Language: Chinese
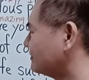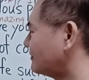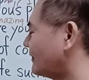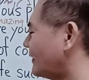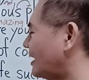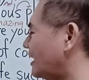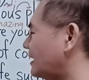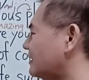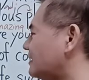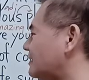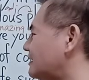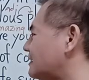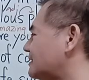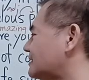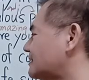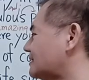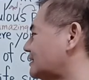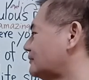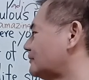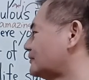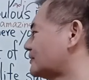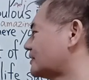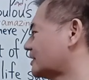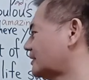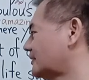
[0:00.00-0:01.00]
那珊
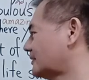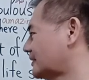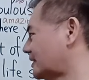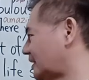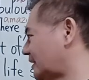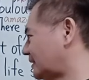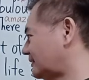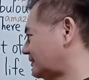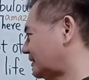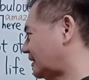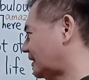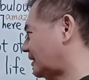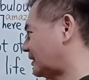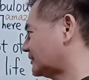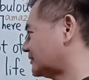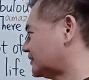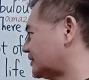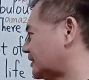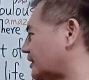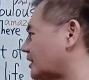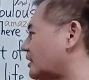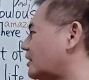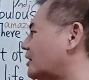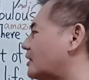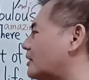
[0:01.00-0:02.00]
瑚礁岩啊，
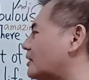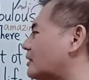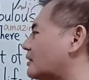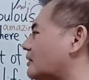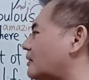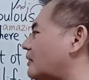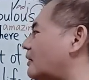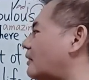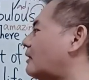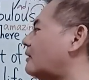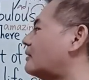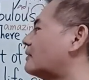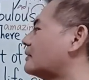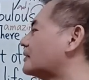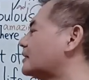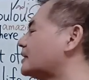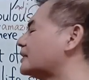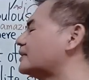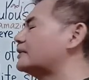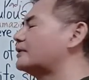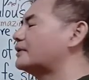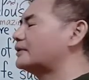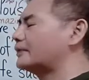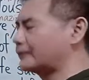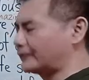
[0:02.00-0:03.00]
叫 coral
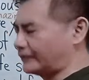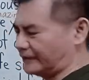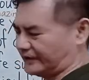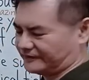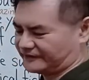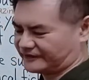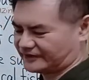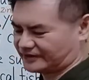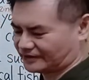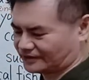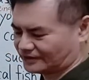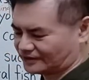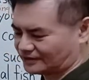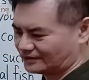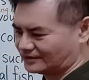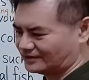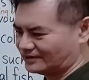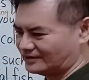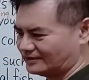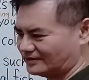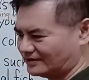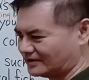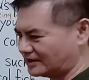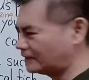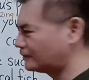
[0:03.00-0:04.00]
reefs，
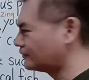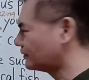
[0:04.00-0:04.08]
珊